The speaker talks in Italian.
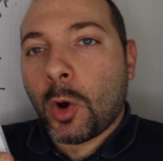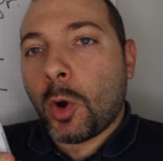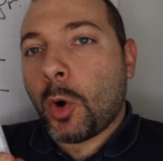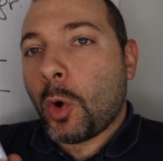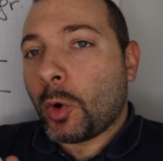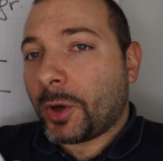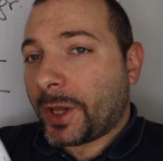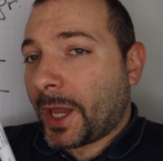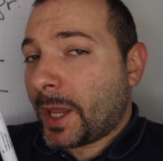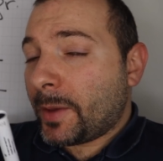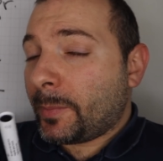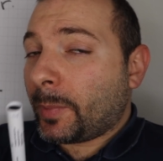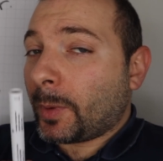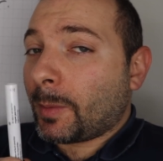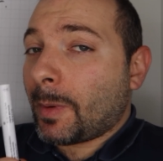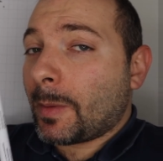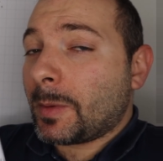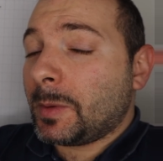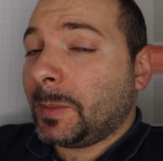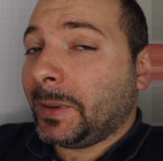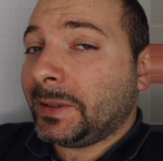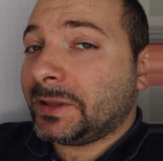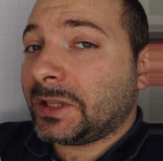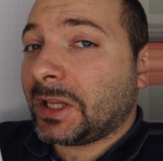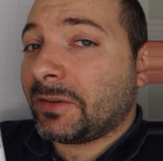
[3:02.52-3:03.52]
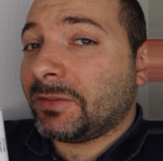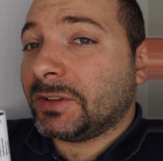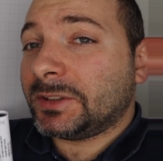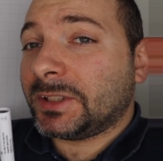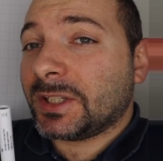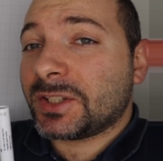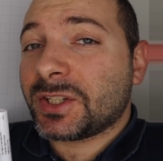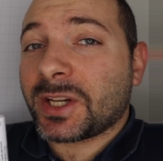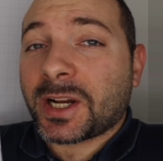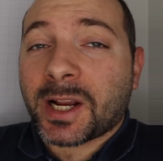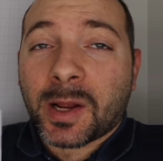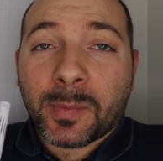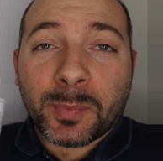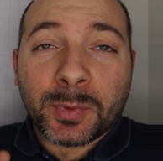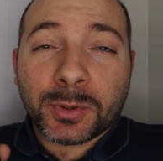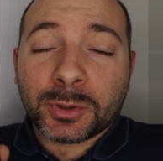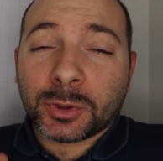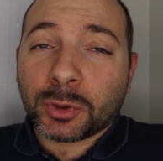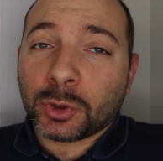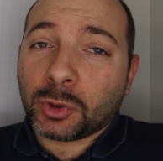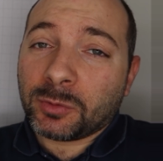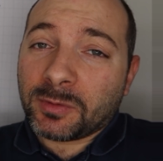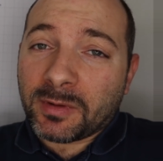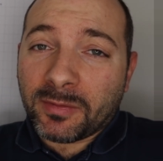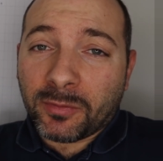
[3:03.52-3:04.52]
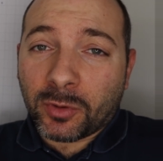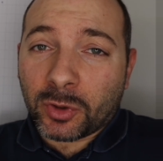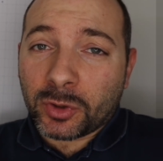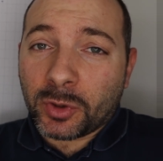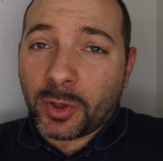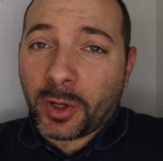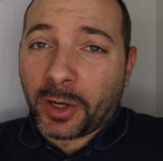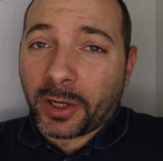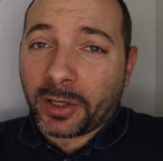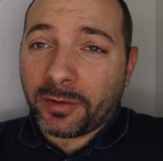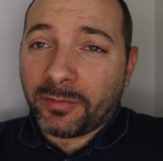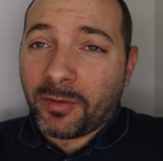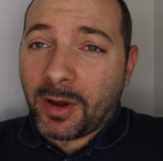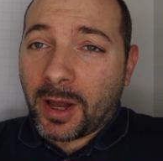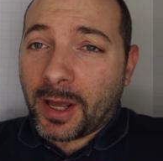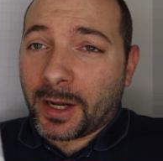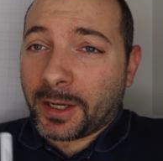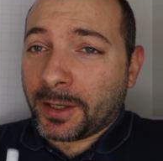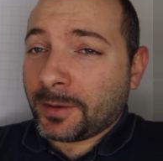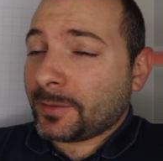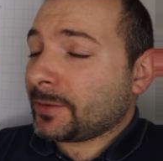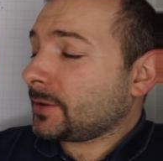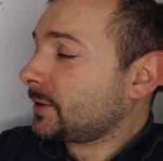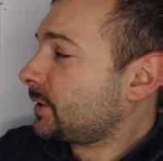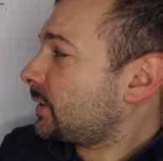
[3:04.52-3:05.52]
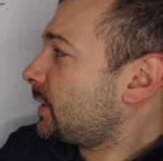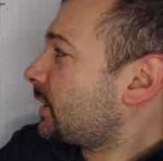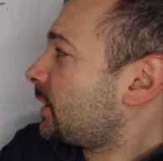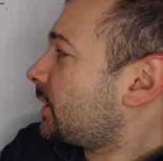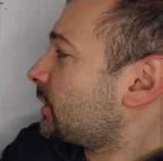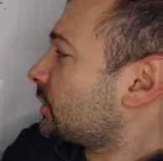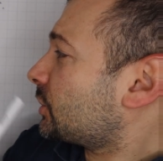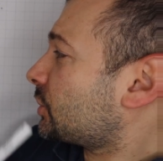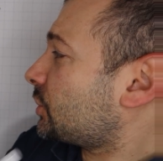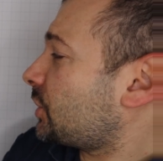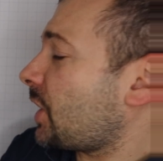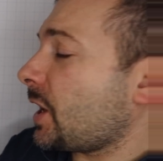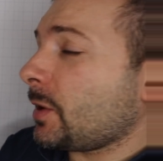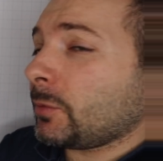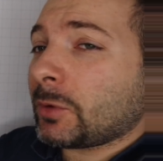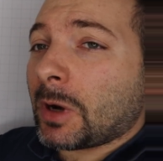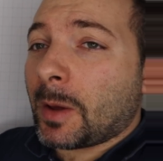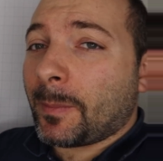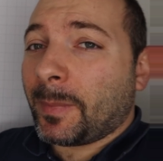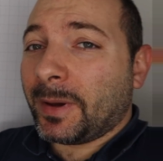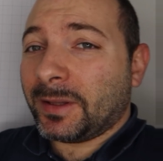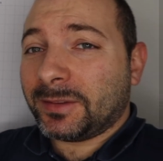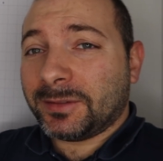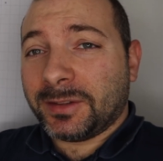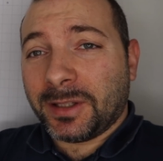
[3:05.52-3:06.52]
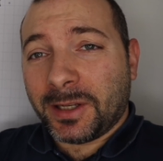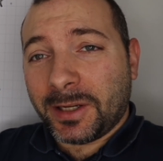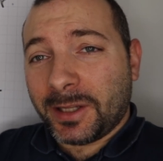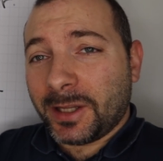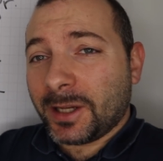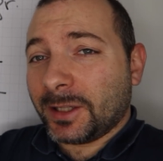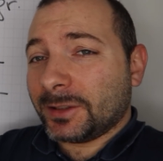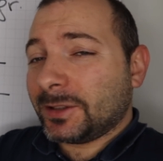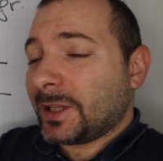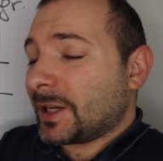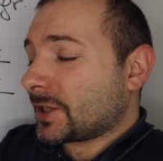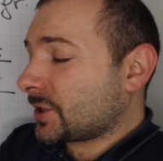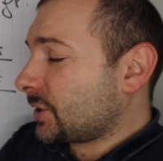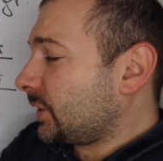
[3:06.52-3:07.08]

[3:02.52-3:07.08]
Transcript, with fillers: Ok, probabilmente avete già capito dove voglio arrivare. Se una batteria da